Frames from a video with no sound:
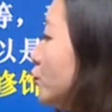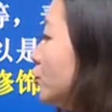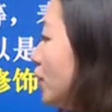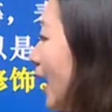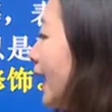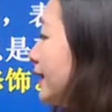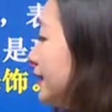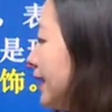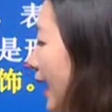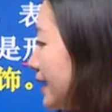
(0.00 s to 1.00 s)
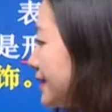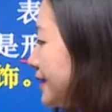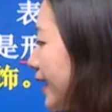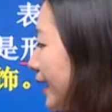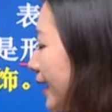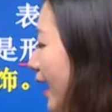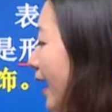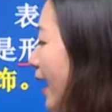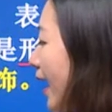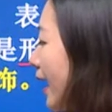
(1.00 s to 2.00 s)
부하는학생啊，
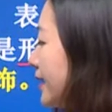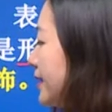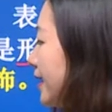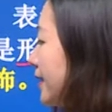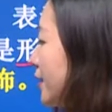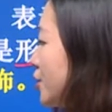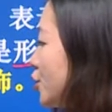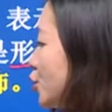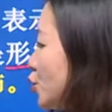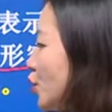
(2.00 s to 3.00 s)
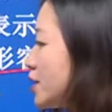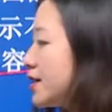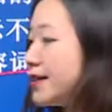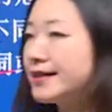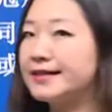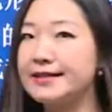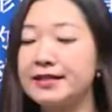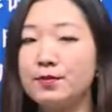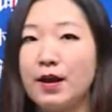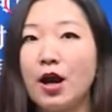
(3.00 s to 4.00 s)
학생呢是学生的意思，
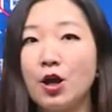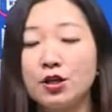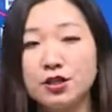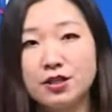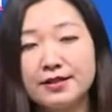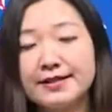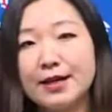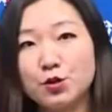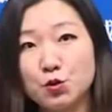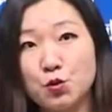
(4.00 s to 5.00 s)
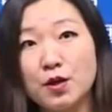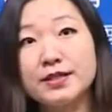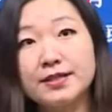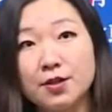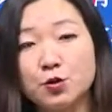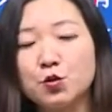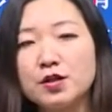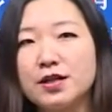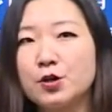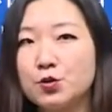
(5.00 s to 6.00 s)
那么。正在学习的学
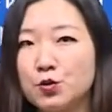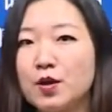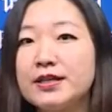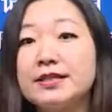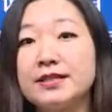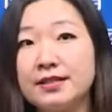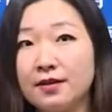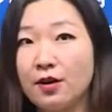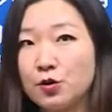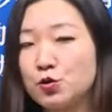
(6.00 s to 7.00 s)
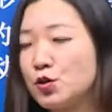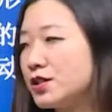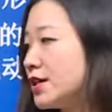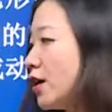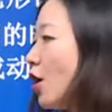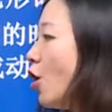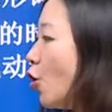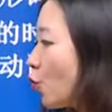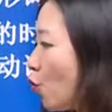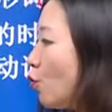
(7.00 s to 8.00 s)
生，学习的学生，
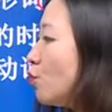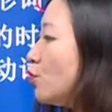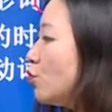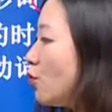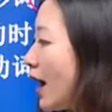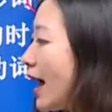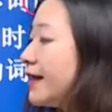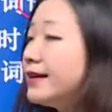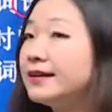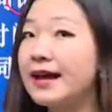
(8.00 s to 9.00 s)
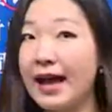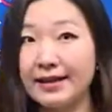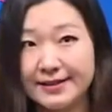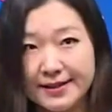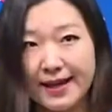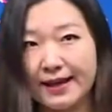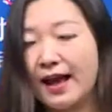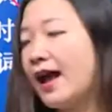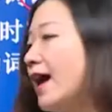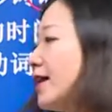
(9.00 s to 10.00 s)
恐怖哈呢哈森
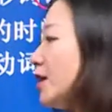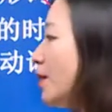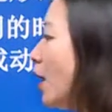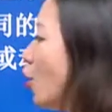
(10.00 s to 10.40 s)
啊。那么